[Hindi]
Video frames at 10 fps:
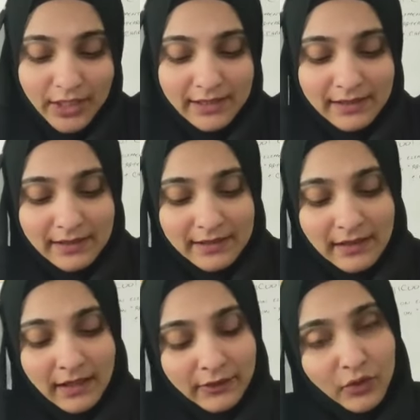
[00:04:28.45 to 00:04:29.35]
एहसास
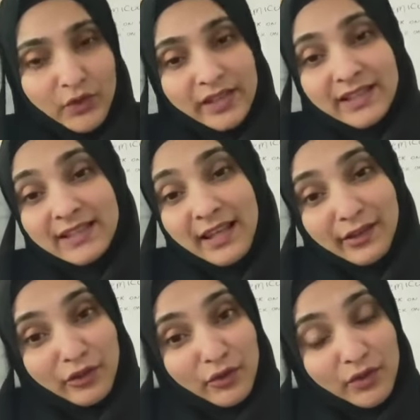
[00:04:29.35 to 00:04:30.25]
और उसकी सेहत और